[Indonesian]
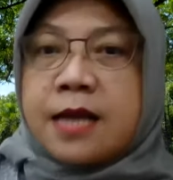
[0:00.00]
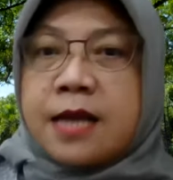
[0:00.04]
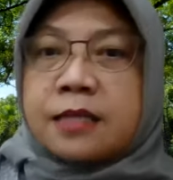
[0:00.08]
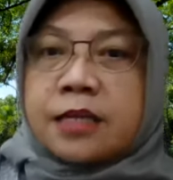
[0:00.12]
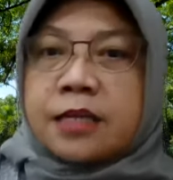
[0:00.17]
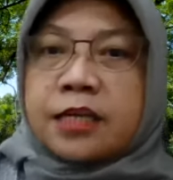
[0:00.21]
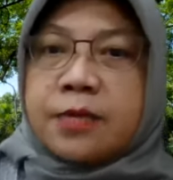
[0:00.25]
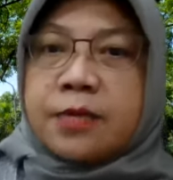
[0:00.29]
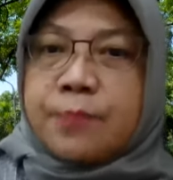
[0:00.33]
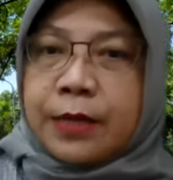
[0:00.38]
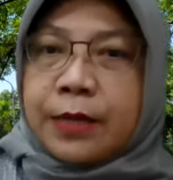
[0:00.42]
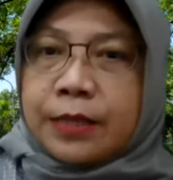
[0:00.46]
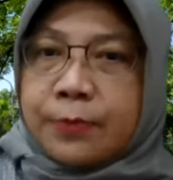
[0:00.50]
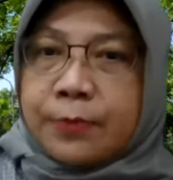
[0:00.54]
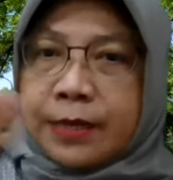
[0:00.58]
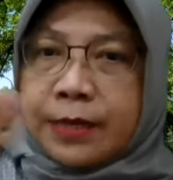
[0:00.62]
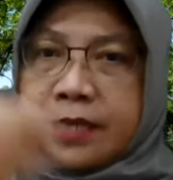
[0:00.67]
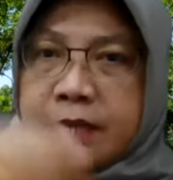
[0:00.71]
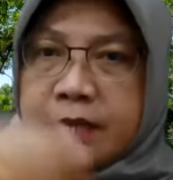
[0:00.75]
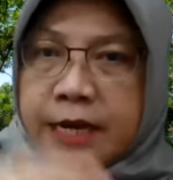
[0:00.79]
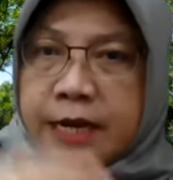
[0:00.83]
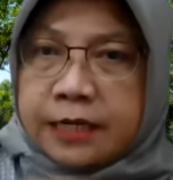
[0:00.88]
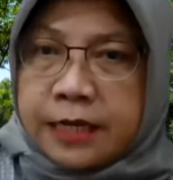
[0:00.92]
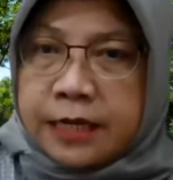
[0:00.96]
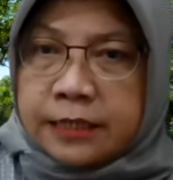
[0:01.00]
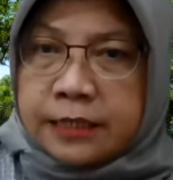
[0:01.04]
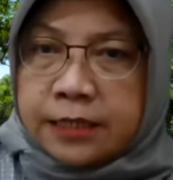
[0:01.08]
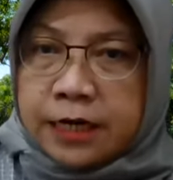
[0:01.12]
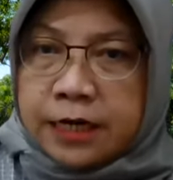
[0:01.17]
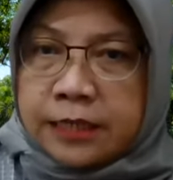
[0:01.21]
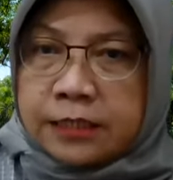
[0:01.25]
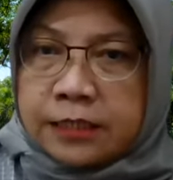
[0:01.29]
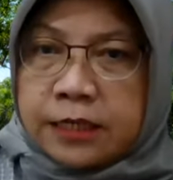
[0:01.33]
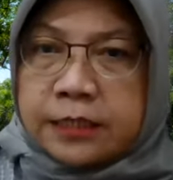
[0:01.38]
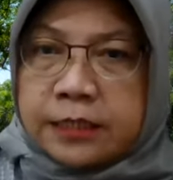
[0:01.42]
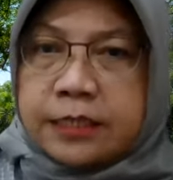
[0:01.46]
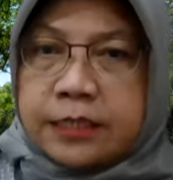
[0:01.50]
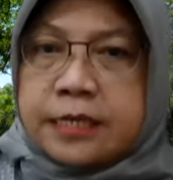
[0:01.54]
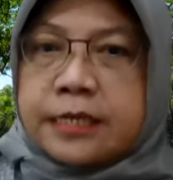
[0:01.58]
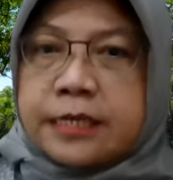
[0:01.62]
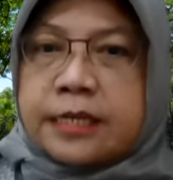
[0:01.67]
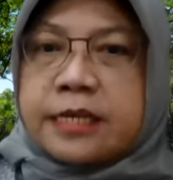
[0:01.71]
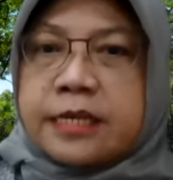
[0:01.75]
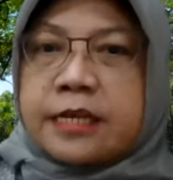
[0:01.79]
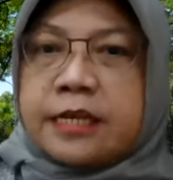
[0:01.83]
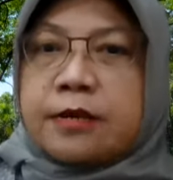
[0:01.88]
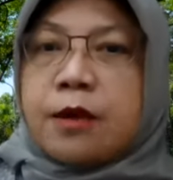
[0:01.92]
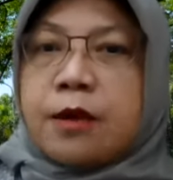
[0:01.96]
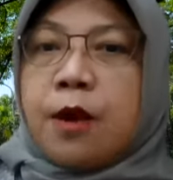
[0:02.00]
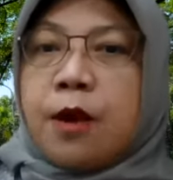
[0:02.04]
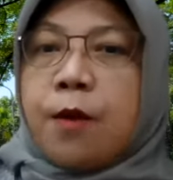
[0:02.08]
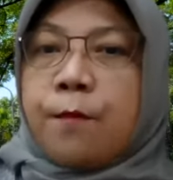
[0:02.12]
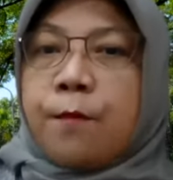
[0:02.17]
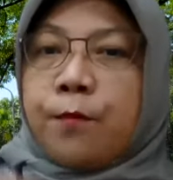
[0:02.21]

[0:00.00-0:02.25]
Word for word: Jadi matematika diajarkan sejak dini,